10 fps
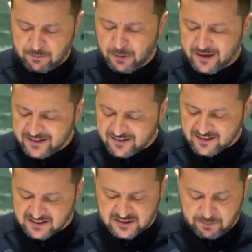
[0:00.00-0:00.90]
để tiếp
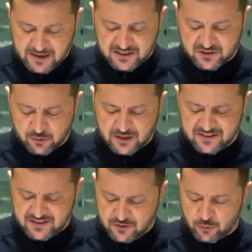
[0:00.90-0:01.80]
tục cuộc chiến và
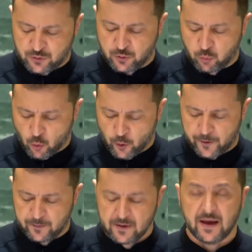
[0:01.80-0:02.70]
gây áp lực
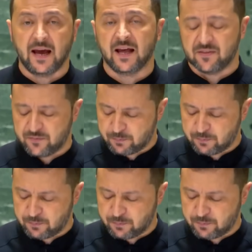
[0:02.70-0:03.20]
lên thế giới